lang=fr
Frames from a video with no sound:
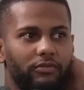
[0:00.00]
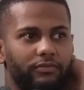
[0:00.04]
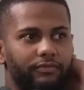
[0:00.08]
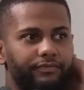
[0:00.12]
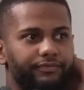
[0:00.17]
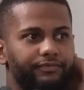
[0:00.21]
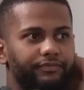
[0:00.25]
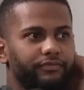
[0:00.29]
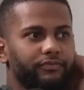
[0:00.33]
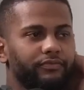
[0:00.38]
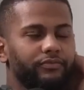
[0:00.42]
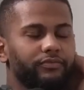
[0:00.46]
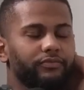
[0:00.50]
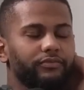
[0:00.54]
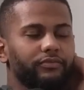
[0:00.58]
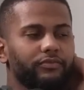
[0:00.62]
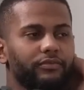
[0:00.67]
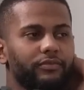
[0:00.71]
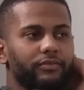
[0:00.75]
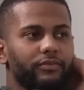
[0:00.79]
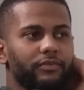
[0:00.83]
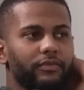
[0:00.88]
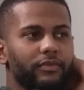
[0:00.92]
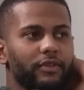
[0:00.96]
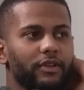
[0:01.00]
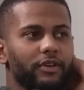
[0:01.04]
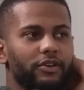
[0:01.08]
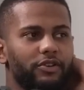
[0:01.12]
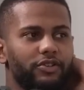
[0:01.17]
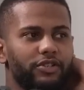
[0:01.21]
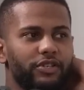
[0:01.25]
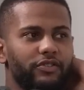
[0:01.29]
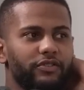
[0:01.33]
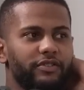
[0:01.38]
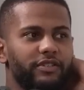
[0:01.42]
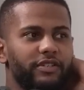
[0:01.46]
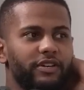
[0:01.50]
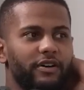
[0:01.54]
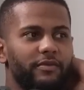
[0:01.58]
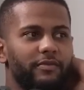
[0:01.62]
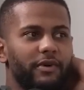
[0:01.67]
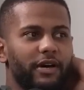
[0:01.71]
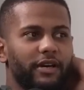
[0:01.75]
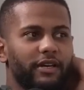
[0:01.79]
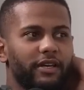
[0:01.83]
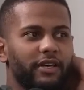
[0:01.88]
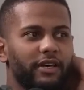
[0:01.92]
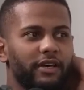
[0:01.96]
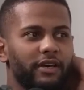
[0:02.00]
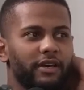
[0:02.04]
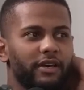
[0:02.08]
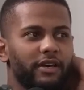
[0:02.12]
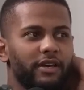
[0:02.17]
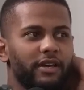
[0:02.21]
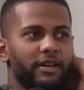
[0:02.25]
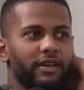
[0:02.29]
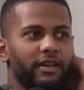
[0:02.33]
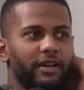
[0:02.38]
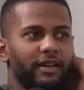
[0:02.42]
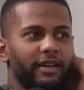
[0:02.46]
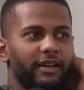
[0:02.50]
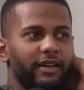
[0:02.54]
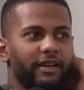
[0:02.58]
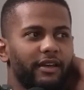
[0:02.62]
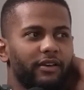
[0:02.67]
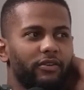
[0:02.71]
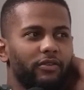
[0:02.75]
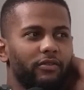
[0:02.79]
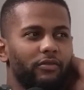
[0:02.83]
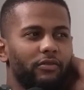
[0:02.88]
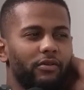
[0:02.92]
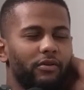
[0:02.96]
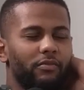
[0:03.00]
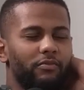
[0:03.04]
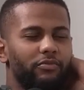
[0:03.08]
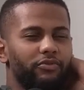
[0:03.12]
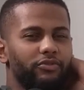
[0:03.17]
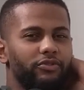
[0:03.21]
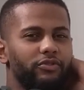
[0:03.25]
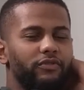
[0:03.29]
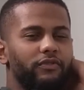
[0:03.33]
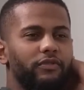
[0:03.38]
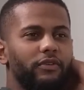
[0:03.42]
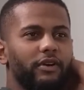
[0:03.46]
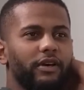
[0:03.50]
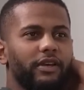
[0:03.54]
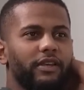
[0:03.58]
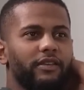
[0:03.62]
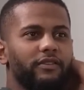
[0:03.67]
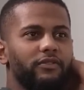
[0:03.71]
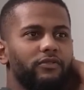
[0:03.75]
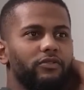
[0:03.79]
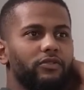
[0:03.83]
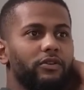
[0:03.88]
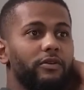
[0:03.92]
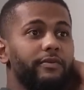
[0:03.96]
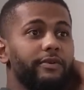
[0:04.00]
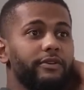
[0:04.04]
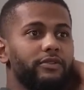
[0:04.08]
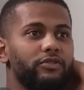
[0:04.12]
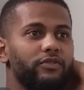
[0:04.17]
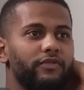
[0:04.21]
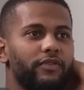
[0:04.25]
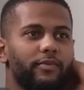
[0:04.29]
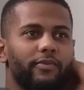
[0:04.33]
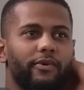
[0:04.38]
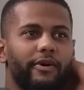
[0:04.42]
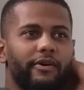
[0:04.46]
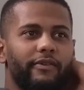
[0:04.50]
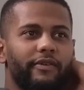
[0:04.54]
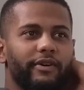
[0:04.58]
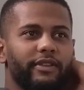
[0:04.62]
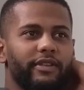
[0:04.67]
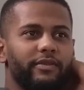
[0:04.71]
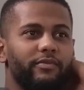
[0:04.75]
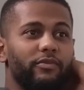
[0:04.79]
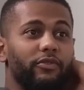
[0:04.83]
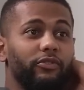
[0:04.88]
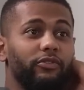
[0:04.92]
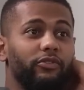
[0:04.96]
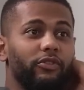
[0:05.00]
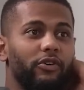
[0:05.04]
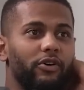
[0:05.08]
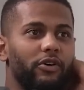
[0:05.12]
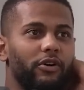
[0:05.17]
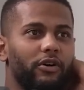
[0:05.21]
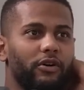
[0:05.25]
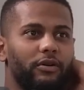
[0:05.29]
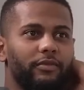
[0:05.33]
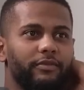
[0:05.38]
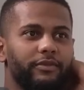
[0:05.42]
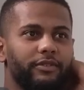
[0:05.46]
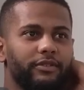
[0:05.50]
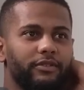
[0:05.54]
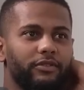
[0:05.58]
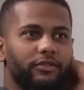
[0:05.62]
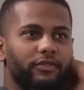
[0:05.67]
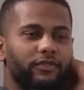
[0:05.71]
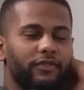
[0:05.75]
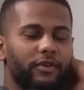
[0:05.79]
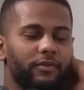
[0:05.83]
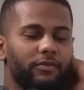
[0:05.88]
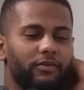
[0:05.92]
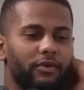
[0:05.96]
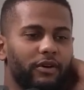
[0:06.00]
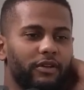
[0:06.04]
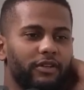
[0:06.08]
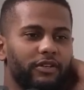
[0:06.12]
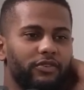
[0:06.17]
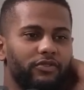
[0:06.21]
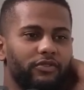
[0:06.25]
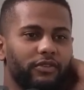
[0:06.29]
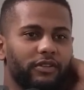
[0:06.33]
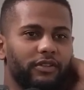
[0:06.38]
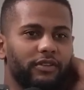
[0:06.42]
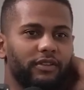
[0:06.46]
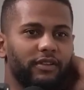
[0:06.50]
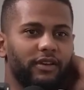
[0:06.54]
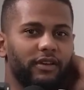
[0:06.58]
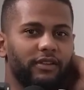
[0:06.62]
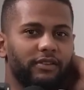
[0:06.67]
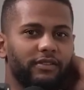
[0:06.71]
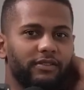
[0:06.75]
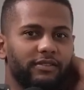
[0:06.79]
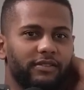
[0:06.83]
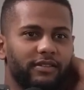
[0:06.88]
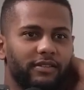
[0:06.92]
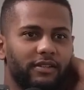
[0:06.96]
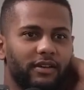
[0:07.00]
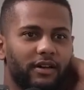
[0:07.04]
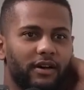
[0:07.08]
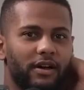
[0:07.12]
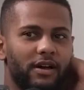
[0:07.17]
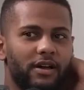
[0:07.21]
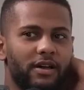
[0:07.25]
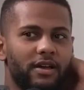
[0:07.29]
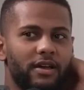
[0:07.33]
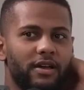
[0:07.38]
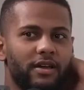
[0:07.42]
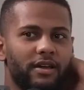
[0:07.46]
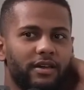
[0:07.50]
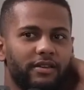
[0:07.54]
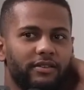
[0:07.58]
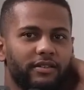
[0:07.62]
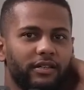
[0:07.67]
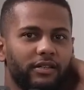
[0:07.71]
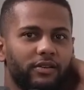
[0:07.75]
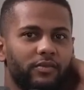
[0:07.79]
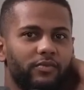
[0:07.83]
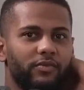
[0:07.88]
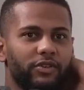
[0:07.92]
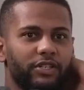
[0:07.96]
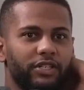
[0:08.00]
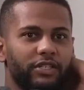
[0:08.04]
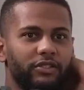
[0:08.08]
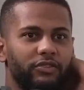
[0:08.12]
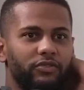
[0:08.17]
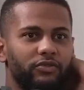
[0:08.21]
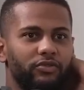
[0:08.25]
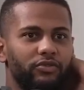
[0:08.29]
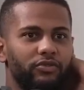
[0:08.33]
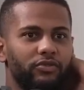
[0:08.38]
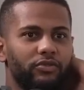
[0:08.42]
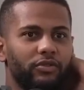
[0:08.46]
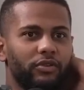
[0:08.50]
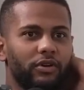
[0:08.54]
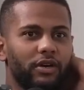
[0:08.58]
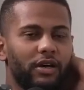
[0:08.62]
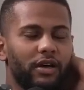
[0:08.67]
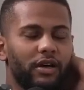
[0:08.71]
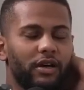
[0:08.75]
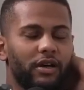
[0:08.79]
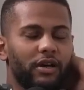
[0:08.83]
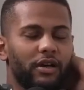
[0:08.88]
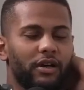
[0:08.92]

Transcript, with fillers: euh, que j'ai aussi remarqué, et on, me pose souvent la question comment est-ce que tu fais pour avoir des mentors Comment est-ce que tu fais pour avoir des gens qui t'aident, etc. Et c'est vrai que moi, j'ai toujours